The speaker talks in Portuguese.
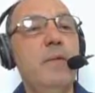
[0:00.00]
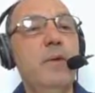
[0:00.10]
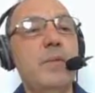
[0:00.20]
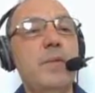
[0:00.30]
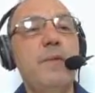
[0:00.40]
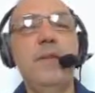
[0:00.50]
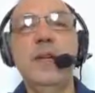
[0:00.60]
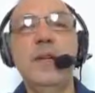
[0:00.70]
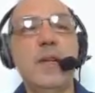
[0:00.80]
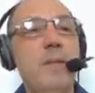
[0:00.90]
Vamos
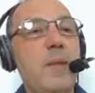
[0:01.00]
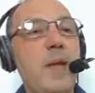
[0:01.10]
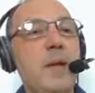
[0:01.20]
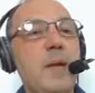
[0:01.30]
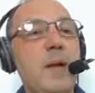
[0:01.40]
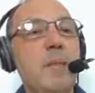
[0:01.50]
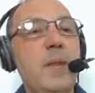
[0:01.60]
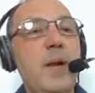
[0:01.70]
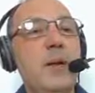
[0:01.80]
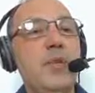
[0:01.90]
definir também
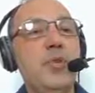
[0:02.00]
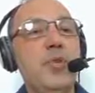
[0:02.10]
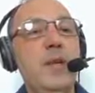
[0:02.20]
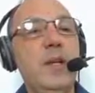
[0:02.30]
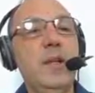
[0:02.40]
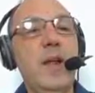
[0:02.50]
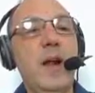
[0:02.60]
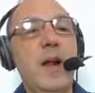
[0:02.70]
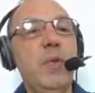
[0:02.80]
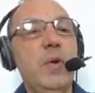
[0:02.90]
para ele
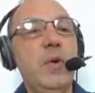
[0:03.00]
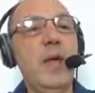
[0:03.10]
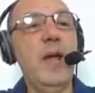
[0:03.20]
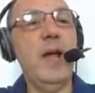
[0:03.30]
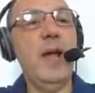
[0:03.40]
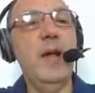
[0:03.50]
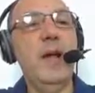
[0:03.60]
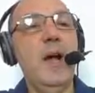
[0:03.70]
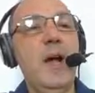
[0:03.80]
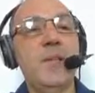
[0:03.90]
desconectar qualquer
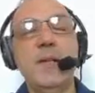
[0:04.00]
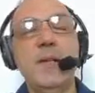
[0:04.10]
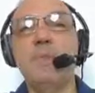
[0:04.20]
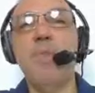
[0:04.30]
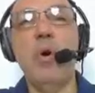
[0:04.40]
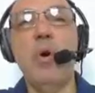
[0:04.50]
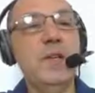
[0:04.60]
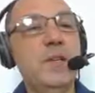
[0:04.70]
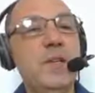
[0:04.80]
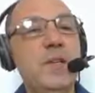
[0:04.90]
access
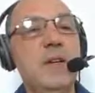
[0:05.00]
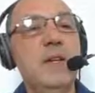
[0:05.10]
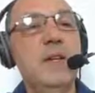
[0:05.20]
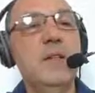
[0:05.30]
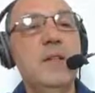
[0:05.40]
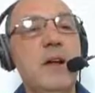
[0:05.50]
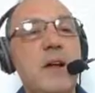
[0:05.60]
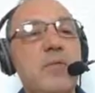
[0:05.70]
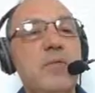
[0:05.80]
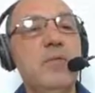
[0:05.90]
point,
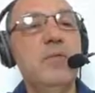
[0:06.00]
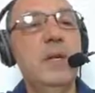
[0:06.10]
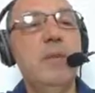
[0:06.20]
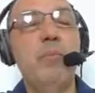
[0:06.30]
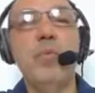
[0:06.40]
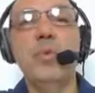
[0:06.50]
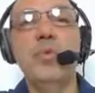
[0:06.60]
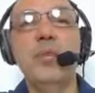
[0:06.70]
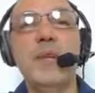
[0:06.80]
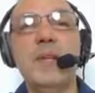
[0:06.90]
certo? Um
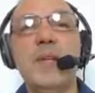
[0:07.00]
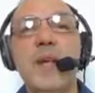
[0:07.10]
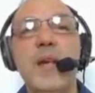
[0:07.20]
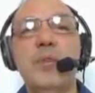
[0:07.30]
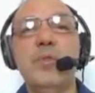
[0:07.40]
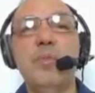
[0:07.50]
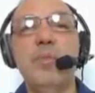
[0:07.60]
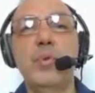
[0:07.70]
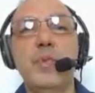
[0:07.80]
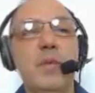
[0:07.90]
ponto de acesso
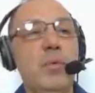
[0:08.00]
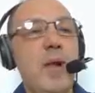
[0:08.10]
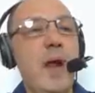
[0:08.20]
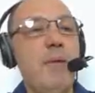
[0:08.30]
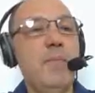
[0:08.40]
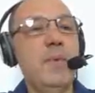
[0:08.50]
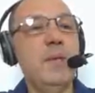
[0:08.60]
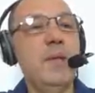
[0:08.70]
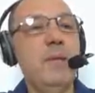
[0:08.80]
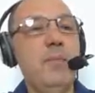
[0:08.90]
por celular, por
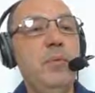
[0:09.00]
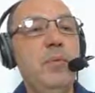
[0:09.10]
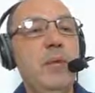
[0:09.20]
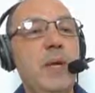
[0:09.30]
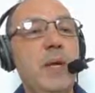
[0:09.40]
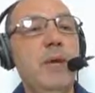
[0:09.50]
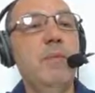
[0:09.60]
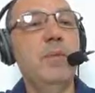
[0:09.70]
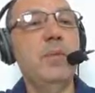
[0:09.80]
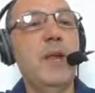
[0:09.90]
exemplo.
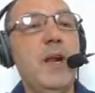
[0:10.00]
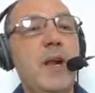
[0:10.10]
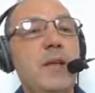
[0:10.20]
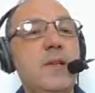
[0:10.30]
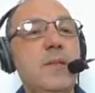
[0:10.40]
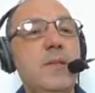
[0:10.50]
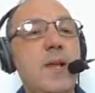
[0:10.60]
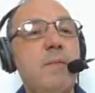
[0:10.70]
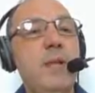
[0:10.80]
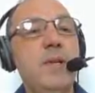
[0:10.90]
Vamos dar aí
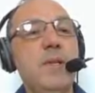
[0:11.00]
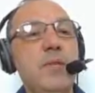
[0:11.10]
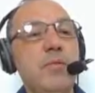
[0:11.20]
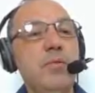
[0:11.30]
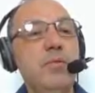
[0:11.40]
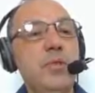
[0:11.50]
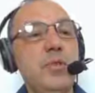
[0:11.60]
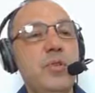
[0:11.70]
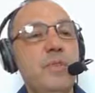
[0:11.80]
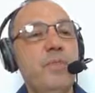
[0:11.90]
100
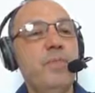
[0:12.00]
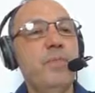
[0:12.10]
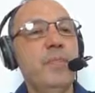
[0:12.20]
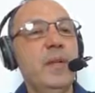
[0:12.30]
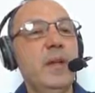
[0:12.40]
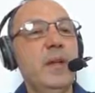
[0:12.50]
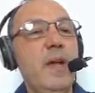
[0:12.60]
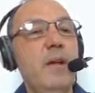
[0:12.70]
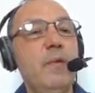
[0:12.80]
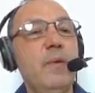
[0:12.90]
milissegundos e
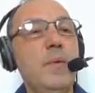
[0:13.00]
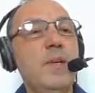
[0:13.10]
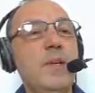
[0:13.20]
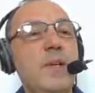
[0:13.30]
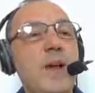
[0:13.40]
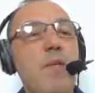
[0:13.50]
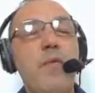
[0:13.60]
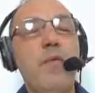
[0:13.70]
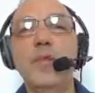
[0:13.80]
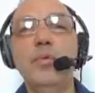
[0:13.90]
aí vamos iniciar o
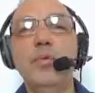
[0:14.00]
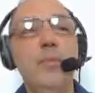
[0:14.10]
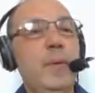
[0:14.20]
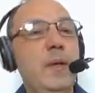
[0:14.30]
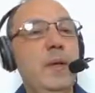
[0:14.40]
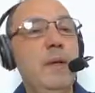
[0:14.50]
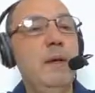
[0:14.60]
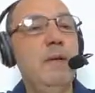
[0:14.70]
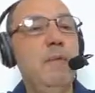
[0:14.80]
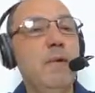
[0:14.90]
void loop.
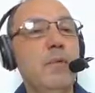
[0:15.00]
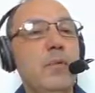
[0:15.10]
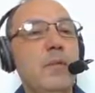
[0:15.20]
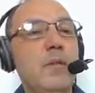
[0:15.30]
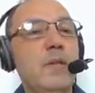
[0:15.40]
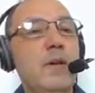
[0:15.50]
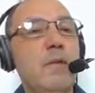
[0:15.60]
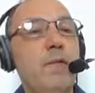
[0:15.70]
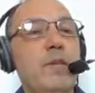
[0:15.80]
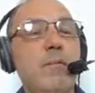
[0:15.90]
Vamos
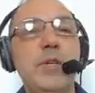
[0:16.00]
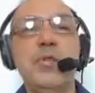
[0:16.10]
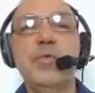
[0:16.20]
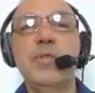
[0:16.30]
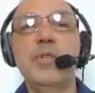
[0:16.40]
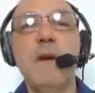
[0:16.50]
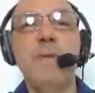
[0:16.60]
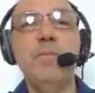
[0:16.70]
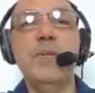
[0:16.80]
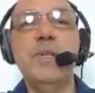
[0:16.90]
então fazer uma
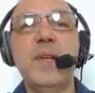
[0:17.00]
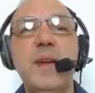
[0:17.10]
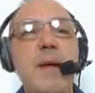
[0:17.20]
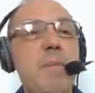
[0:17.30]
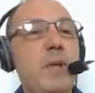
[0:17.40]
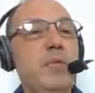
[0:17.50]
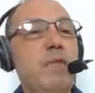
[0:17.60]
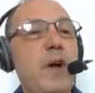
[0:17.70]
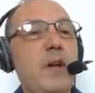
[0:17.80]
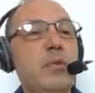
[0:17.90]
instrução de escaneamento
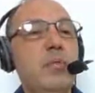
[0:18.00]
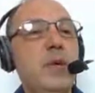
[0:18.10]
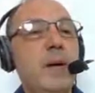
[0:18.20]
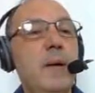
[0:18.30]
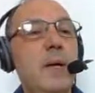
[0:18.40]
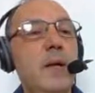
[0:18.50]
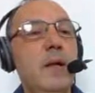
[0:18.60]
de varredura.